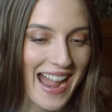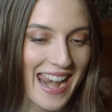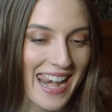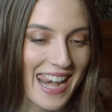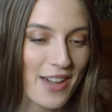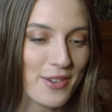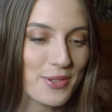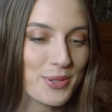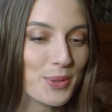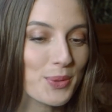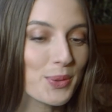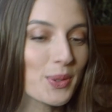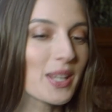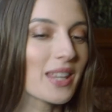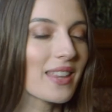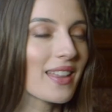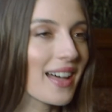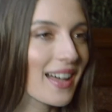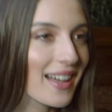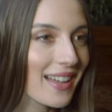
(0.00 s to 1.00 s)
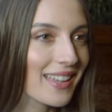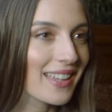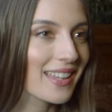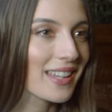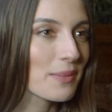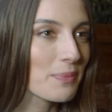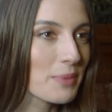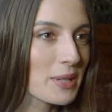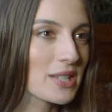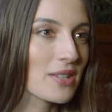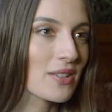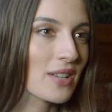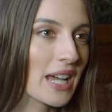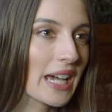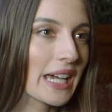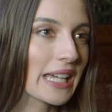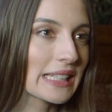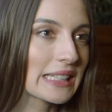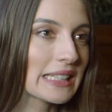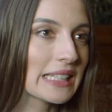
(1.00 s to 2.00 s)
la oscuridad que el
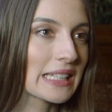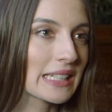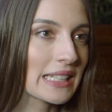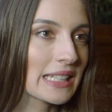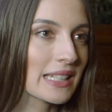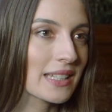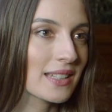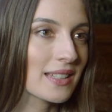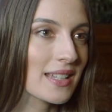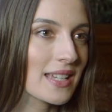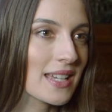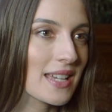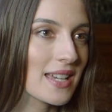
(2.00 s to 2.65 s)
personaje tiene